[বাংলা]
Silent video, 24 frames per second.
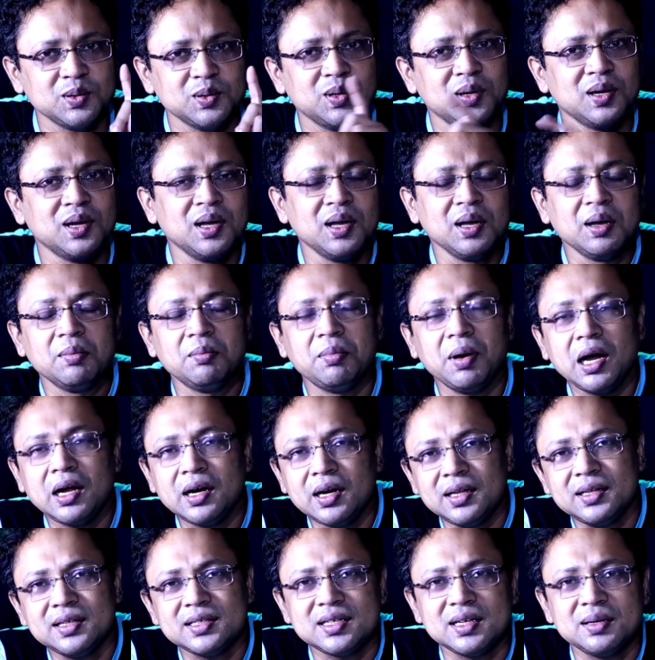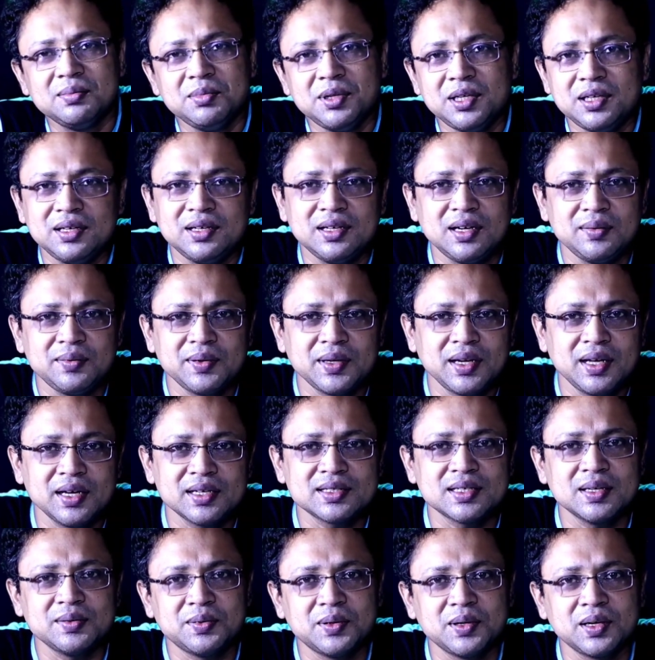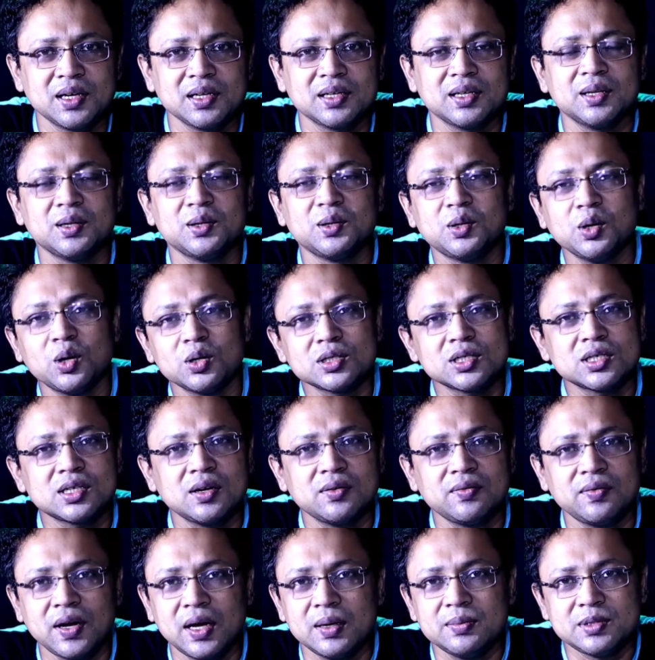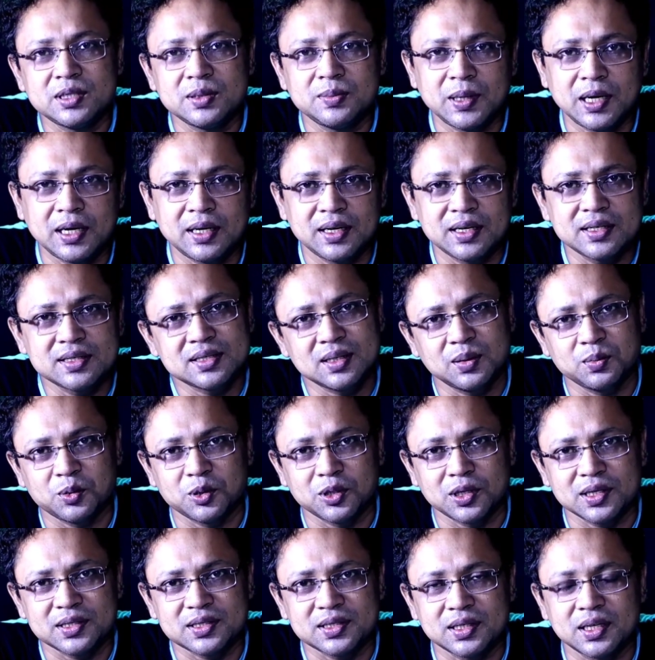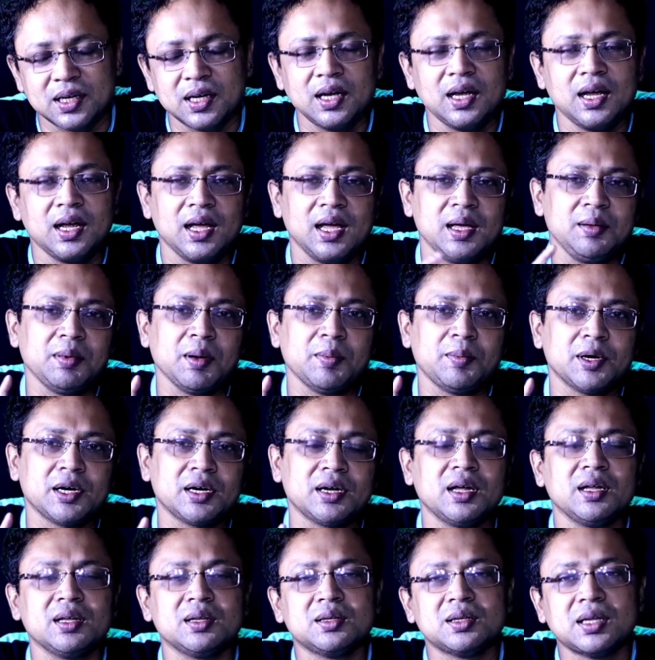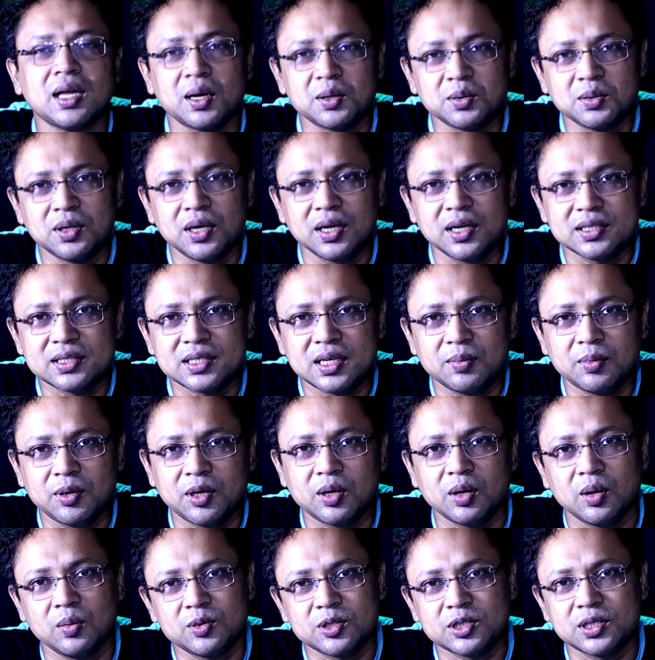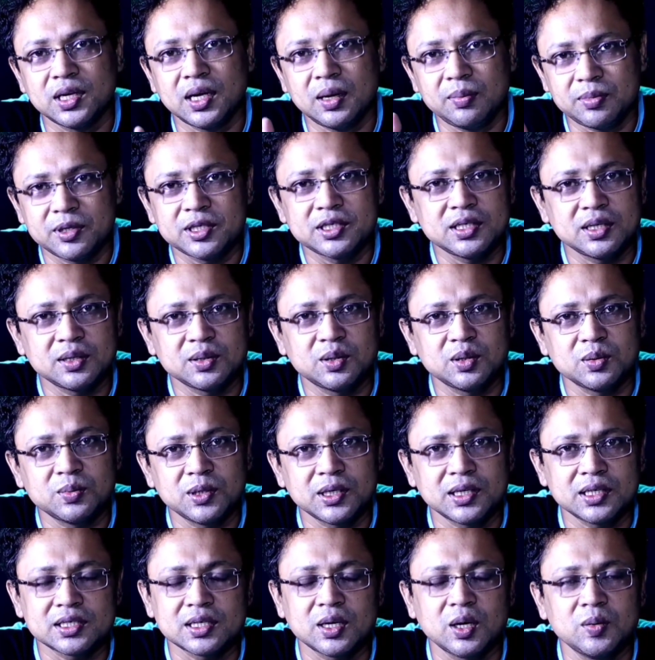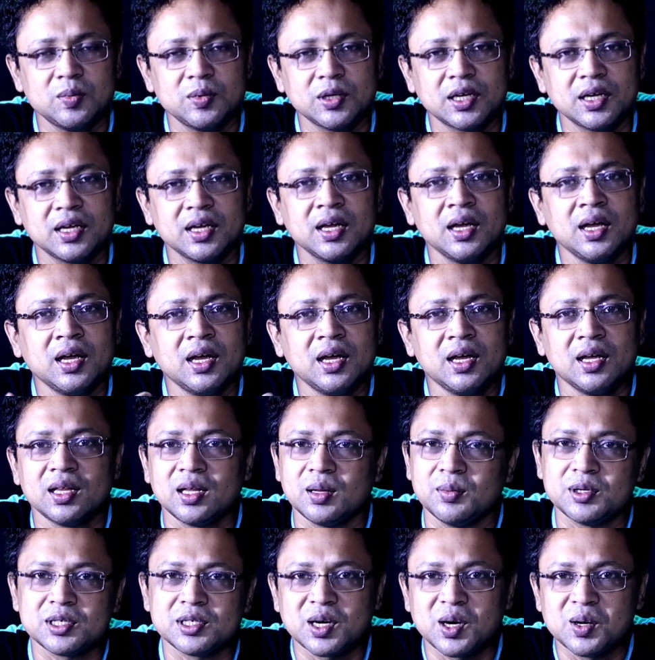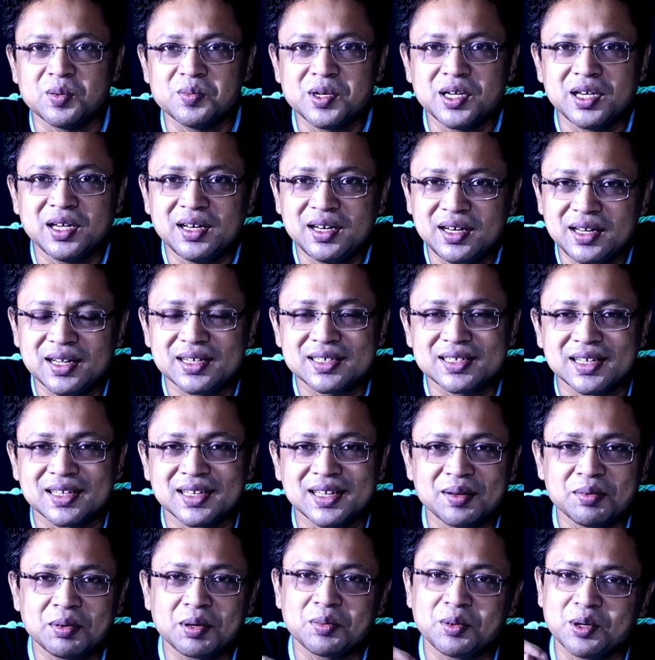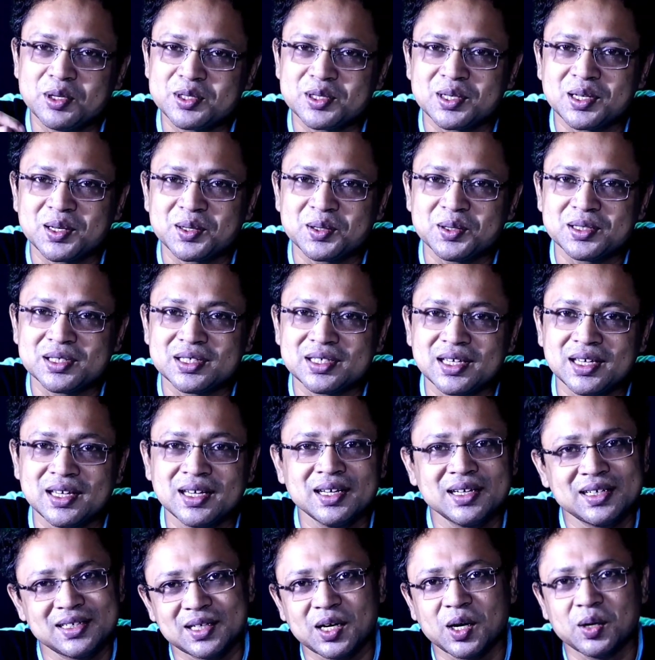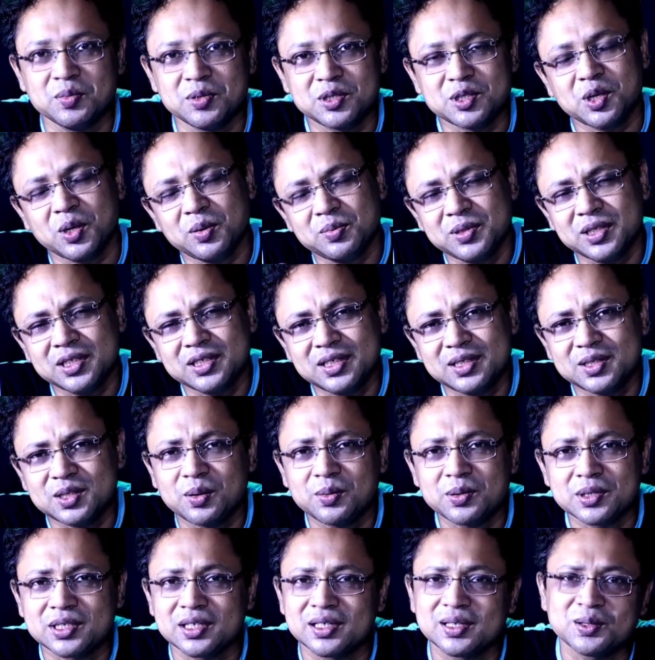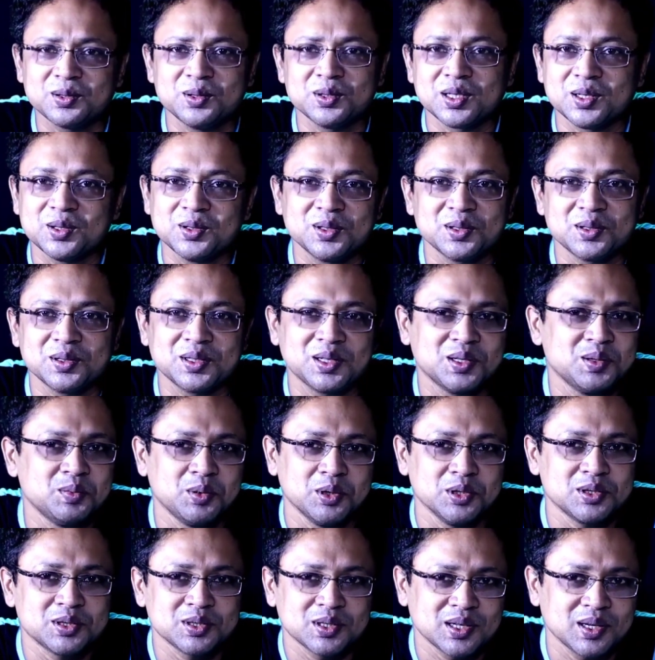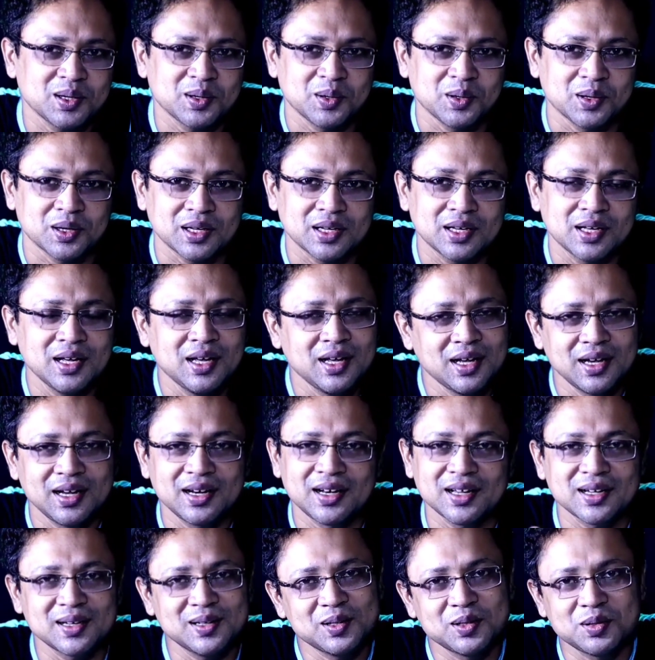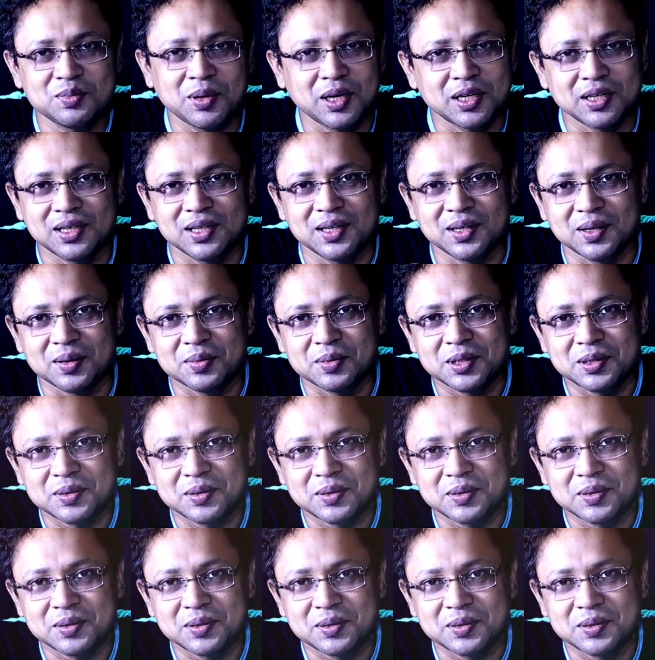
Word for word: কিন্তু বাংলাদেশের মি ইলেভেন এক্স এই ফোনটাতে দশটা ফাইভ জি ব্যান্ডের সাপোর্ট আছে এই ব্যাপারটা দারুণ লেগেছে আমার অবশ্যই অ্যাপ্রিসিয়েট করবো এটা শাওমিকে তবে শাওমি ইন্ডিয়ার সাথে এবার বঞ্চনা করছে শাওমি সব দেশেই সবার সাথে কোথাও না কোথাও বঞ্চনা করে এটা কিন্তু মান